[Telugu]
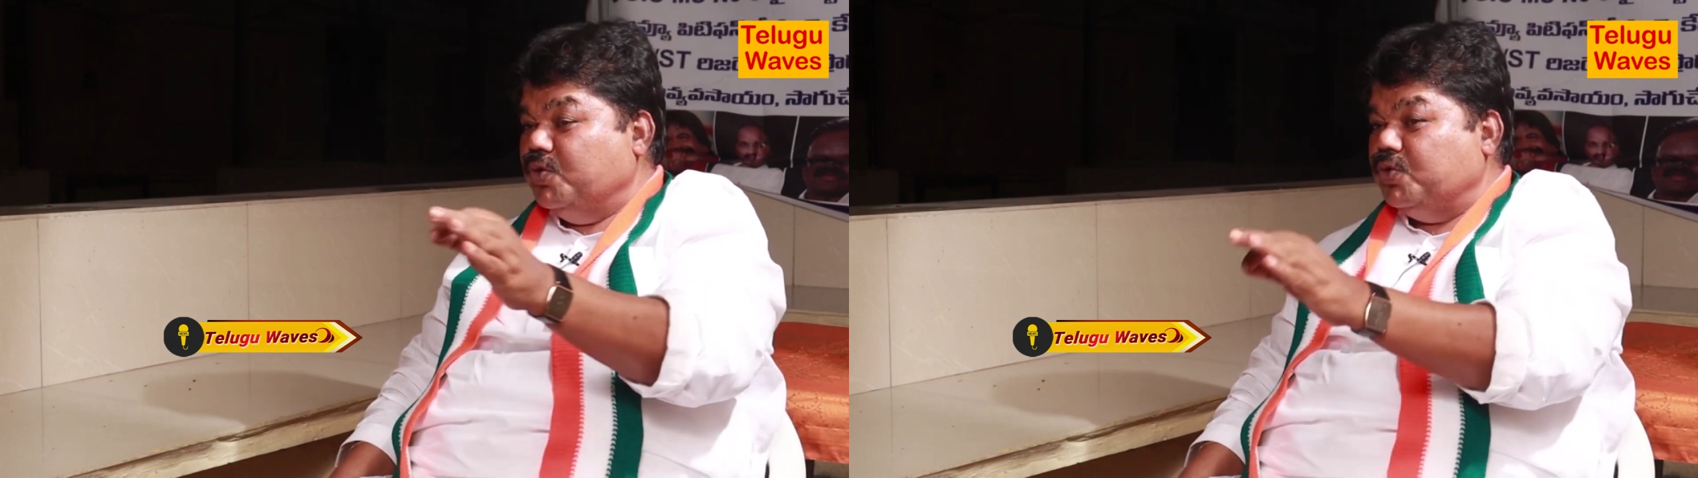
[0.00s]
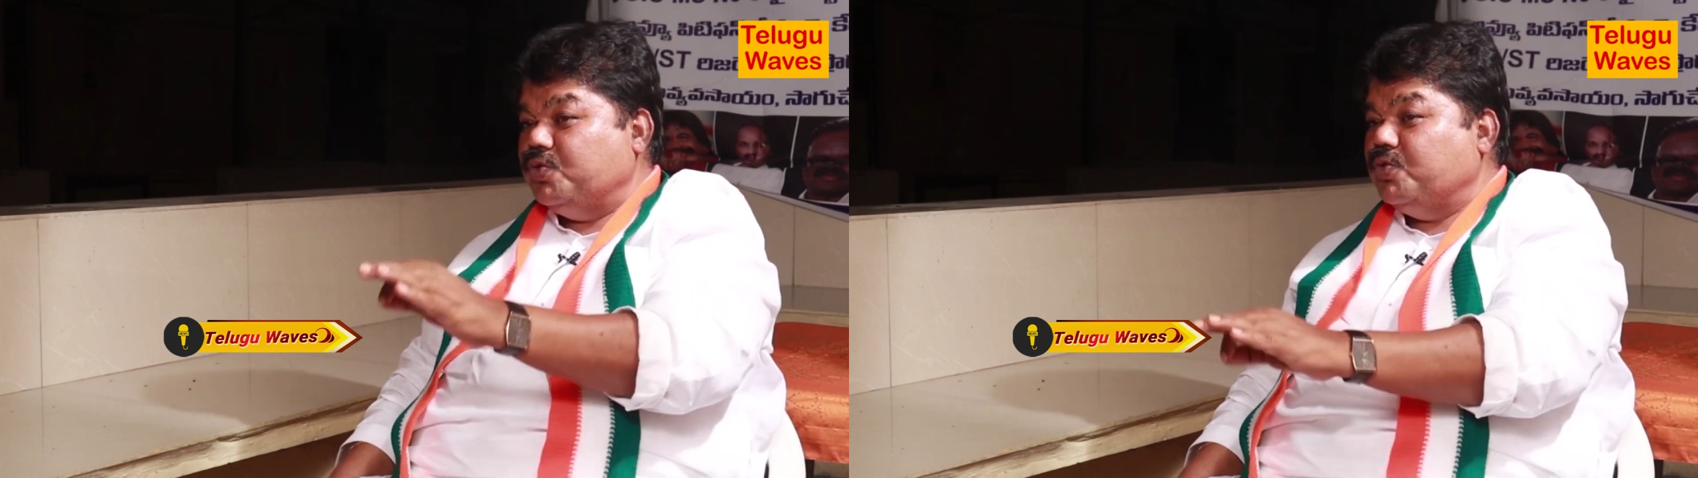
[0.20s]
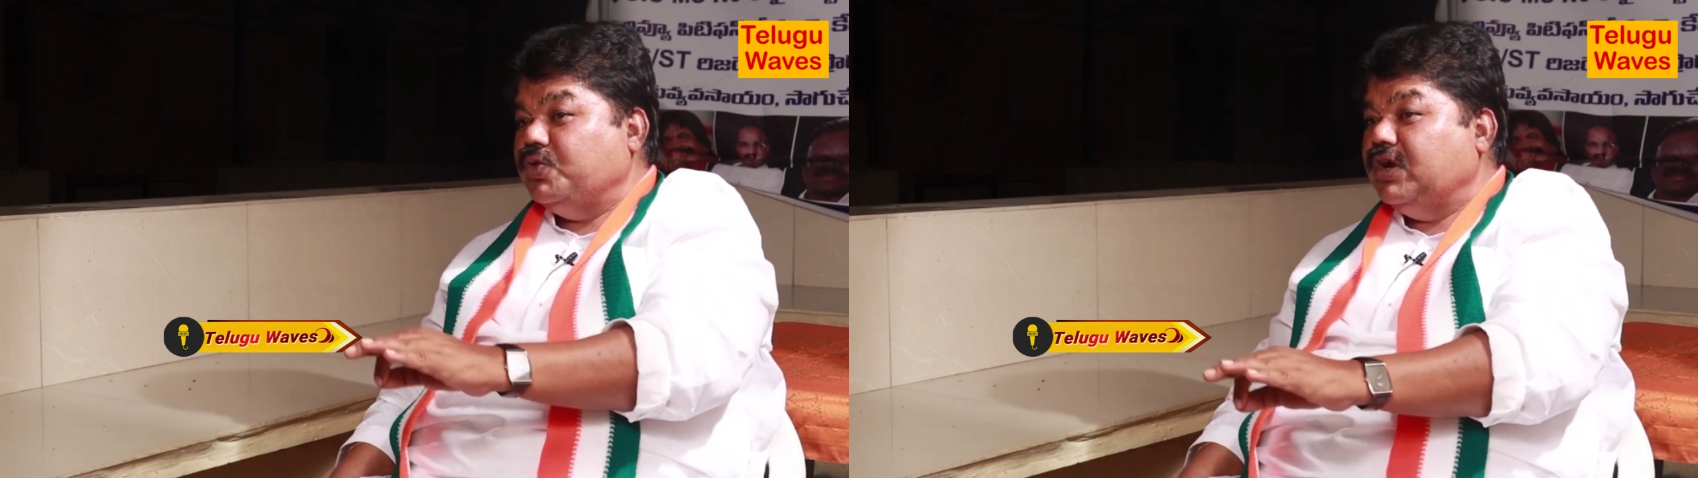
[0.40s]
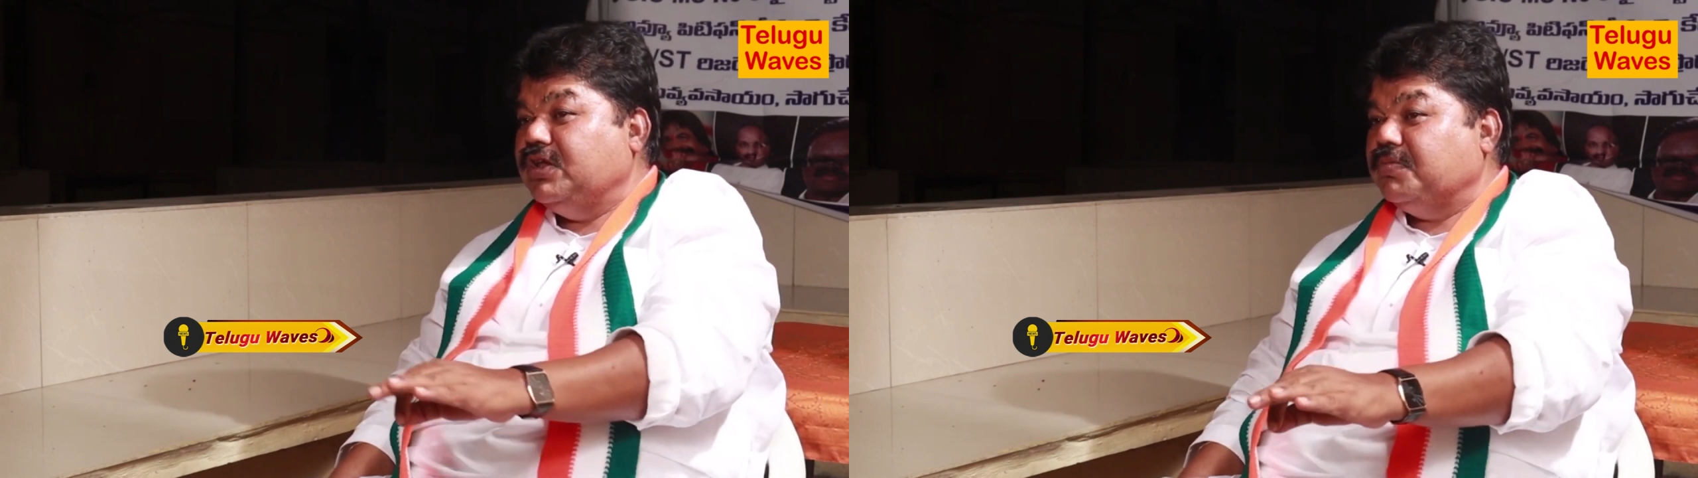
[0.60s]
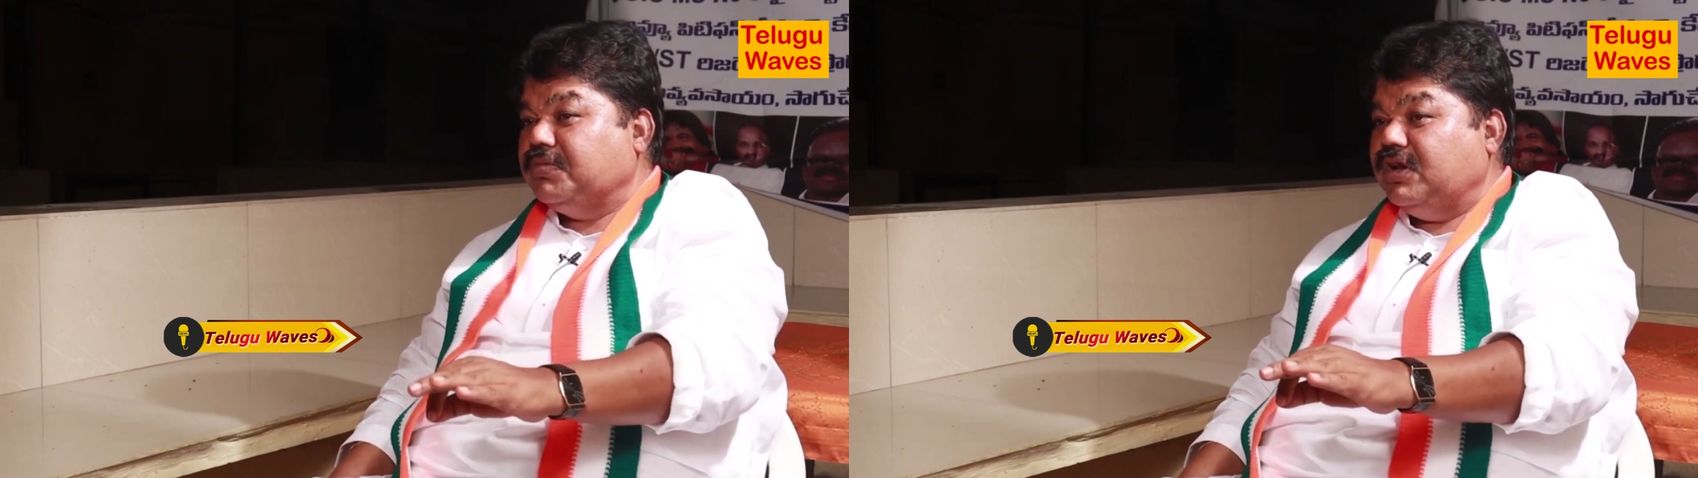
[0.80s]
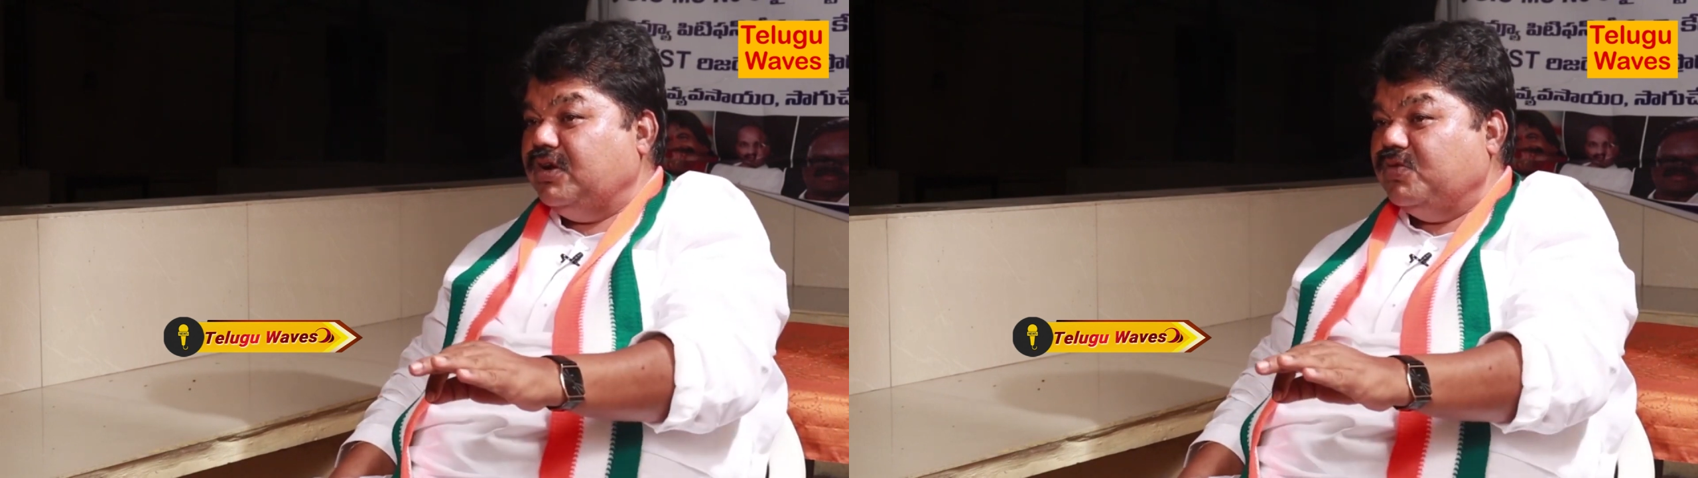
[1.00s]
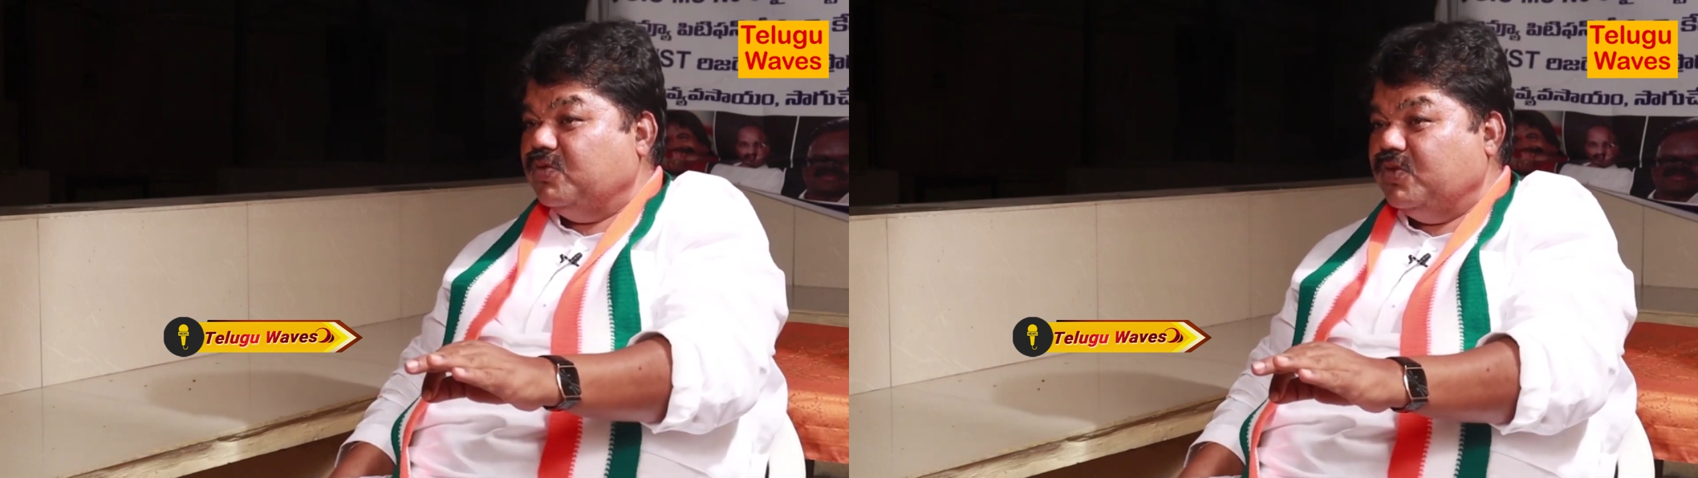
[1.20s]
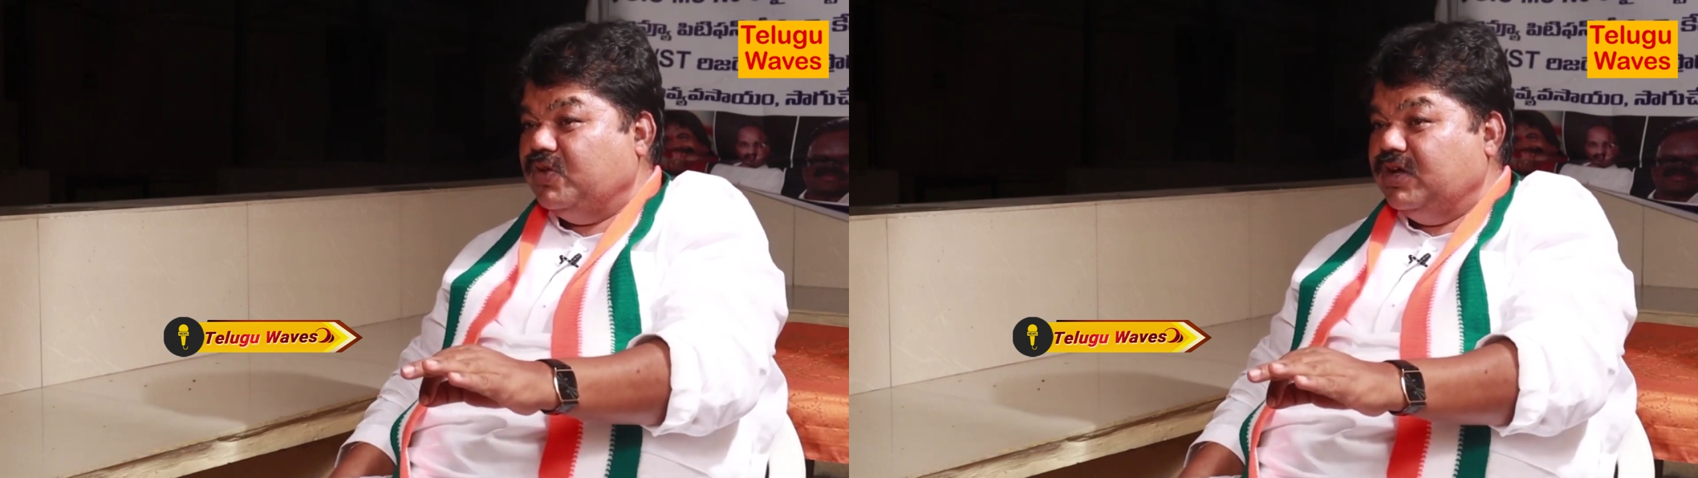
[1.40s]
దోచుకునేది చెప్తలేడు